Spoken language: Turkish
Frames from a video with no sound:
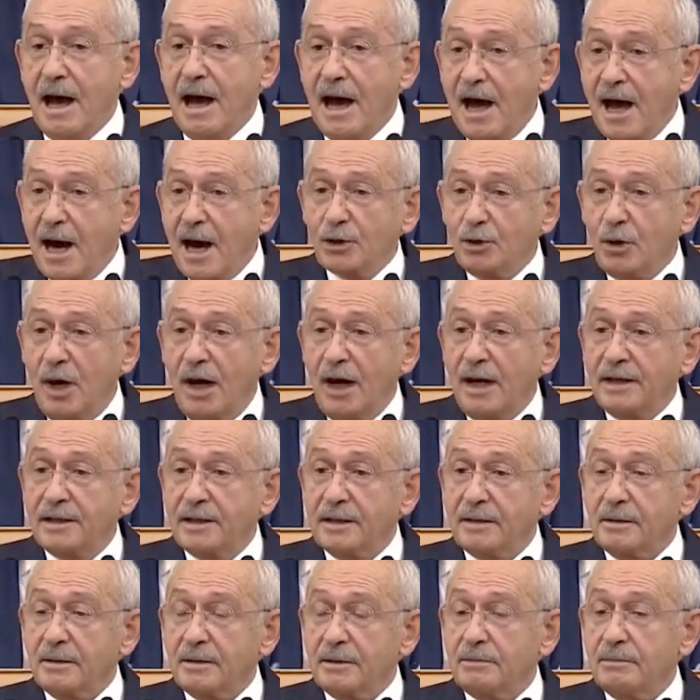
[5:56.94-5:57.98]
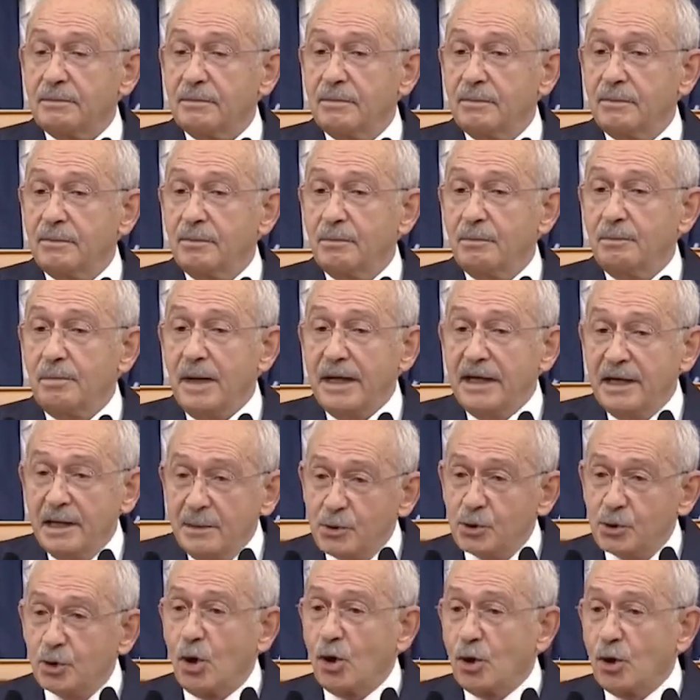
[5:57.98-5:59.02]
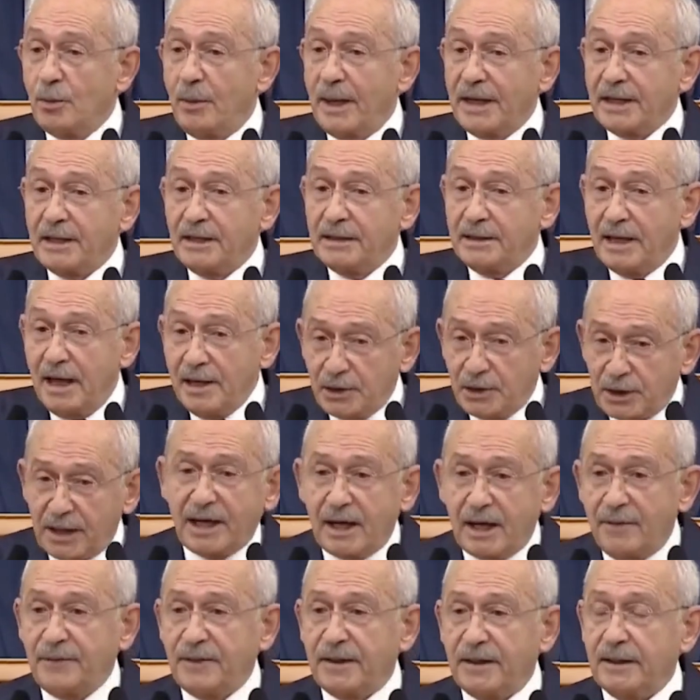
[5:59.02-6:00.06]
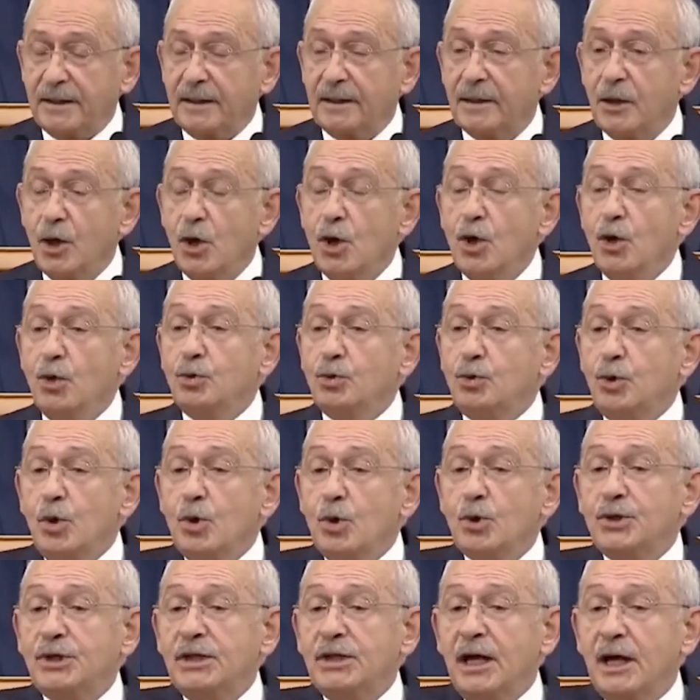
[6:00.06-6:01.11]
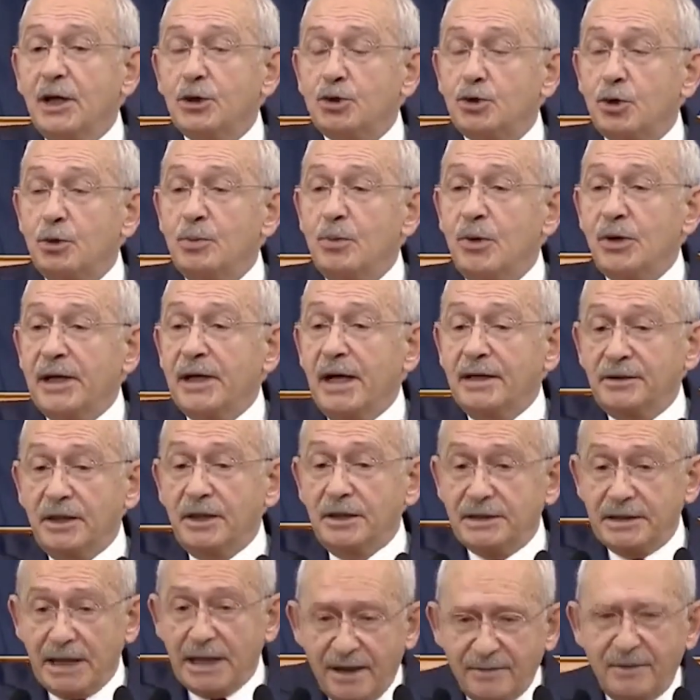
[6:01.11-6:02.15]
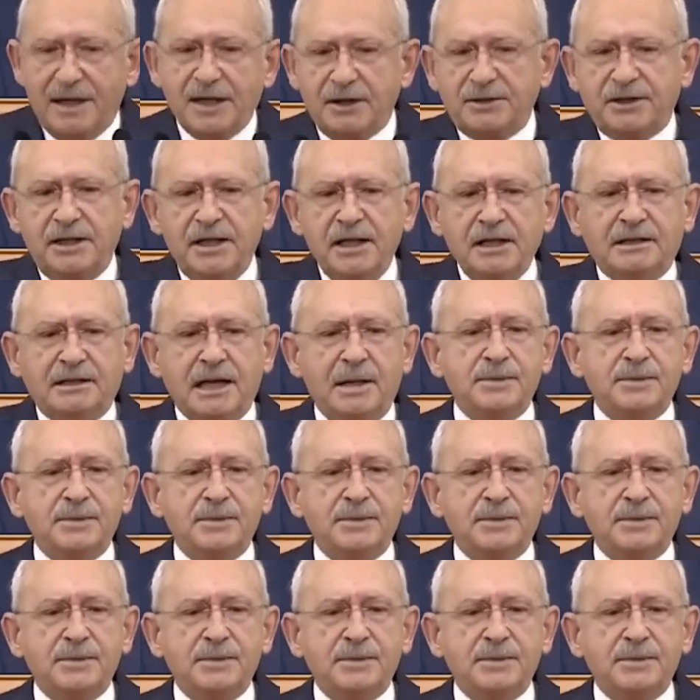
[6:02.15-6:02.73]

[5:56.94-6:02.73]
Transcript: Erdoğan'ın benim zoruma giden tarafı Türkiye Cumhuriyeti devletini